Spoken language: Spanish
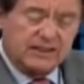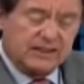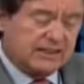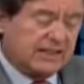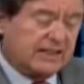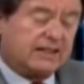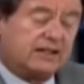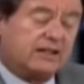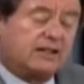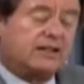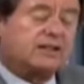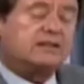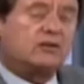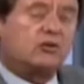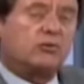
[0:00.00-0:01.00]
que,
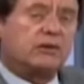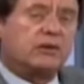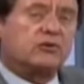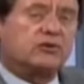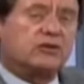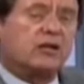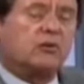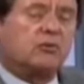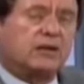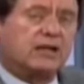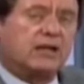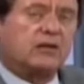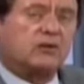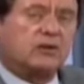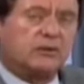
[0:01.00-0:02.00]
este gobierno está
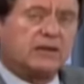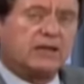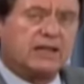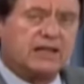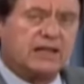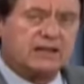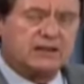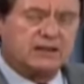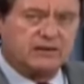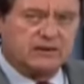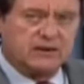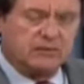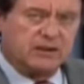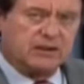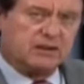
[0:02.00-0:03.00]
obligado a llevar adelante,
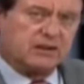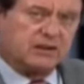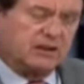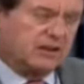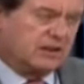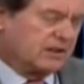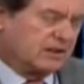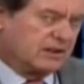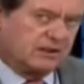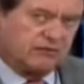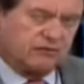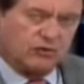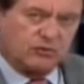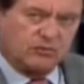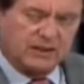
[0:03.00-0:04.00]
que van desde la
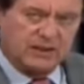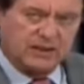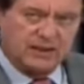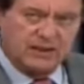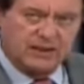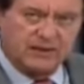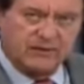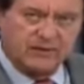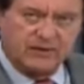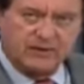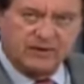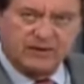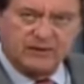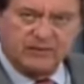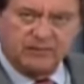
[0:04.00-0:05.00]
reforma,
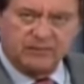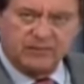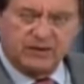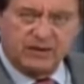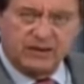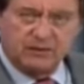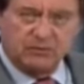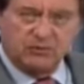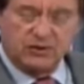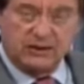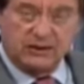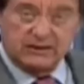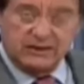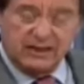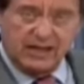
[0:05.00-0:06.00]
eh, digamos, del
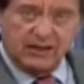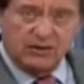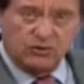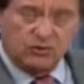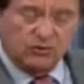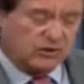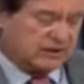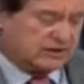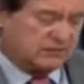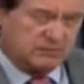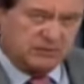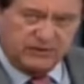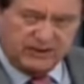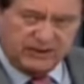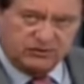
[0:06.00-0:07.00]
Estado, la
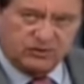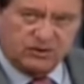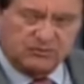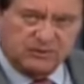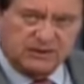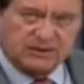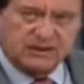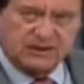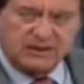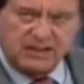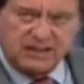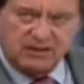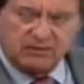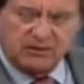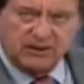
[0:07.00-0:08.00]
simplificación
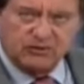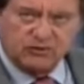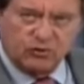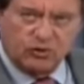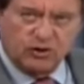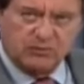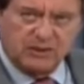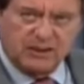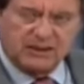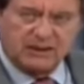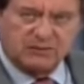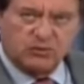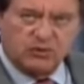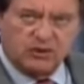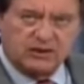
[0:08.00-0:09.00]
administrativa y todo lo demás,
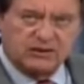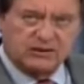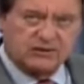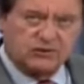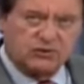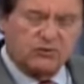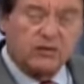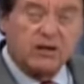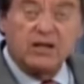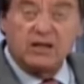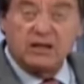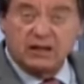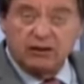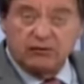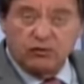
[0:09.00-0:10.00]
la modernización,
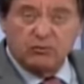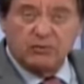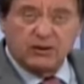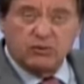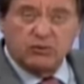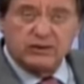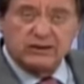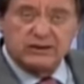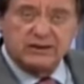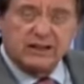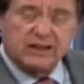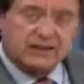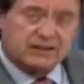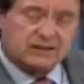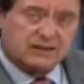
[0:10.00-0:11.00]
la reforma
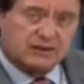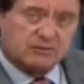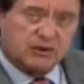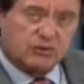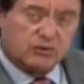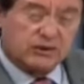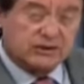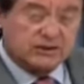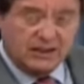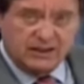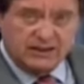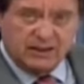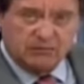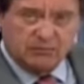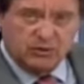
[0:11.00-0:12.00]
judicial, del sistema judicial,
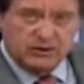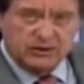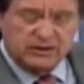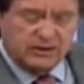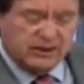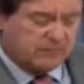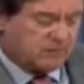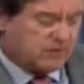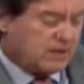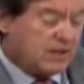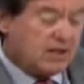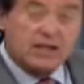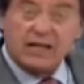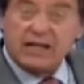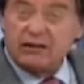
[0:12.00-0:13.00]
de la policía,
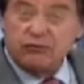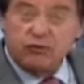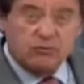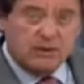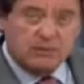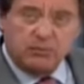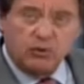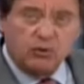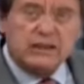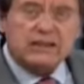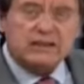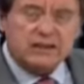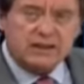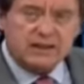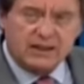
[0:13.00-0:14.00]
la reforma
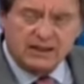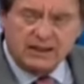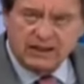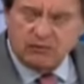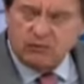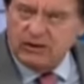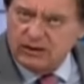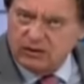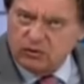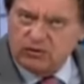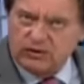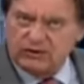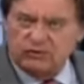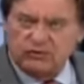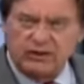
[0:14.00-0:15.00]
política en la cual el
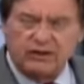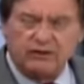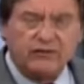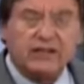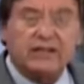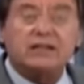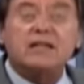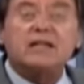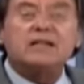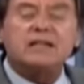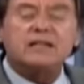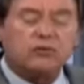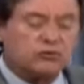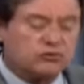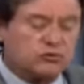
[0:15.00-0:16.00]
Congreso tiene, fin, hay
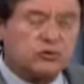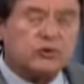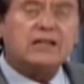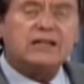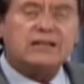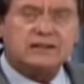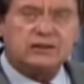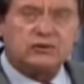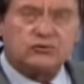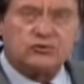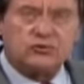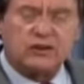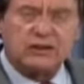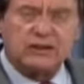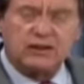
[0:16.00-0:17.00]
que construir la
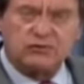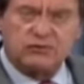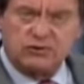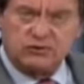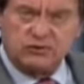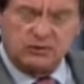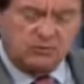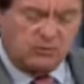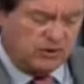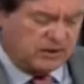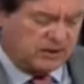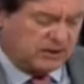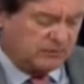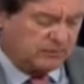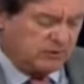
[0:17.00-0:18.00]
institucionalidad institucional
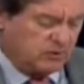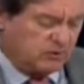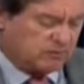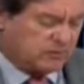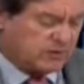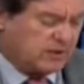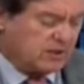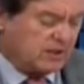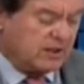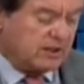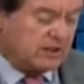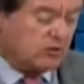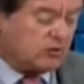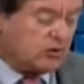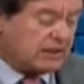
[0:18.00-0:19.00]
moderna en el Perú.
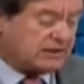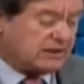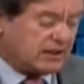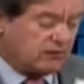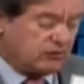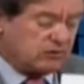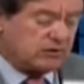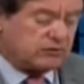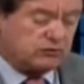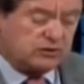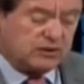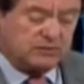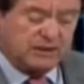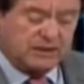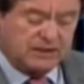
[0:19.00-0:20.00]
Y una de esas reformas
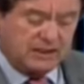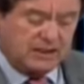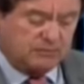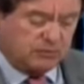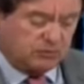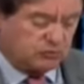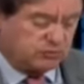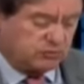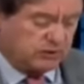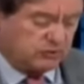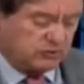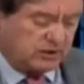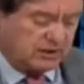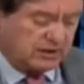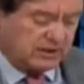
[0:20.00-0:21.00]
fundamentales, por
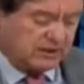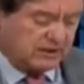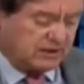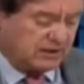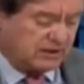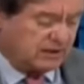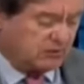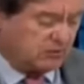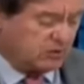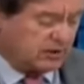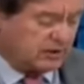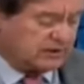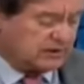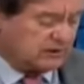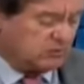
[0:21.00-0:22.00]
supuesto, es la
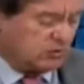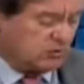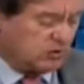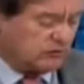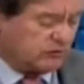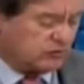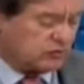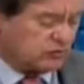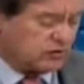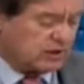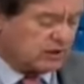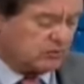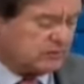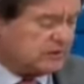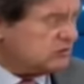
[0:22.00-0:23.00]
laboral. Estamos con Alfonso
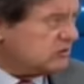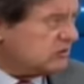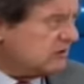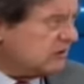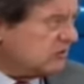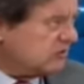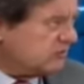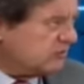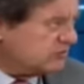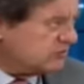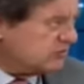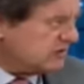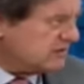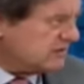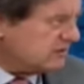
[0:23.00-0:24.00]
Grados, ministro del Trabajo.
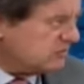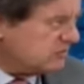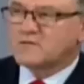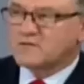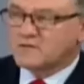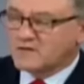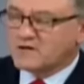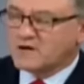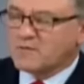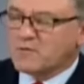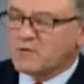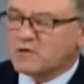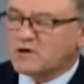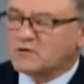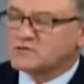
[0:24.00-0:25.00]
Alfonso, ¿qué tal? está?
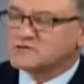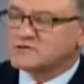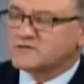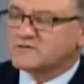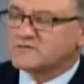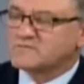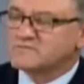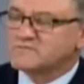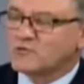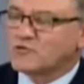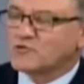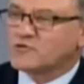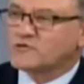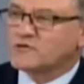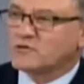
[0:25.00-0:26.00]
Jaime, buenas noches. Un
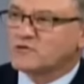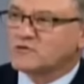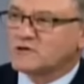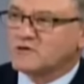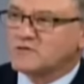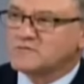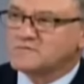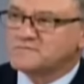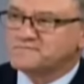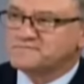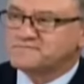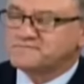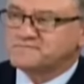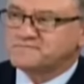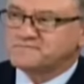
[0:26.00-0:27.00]
gusto estar contigo.
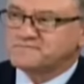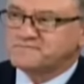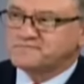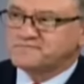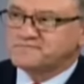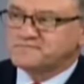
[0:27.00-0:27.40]
de igual modo.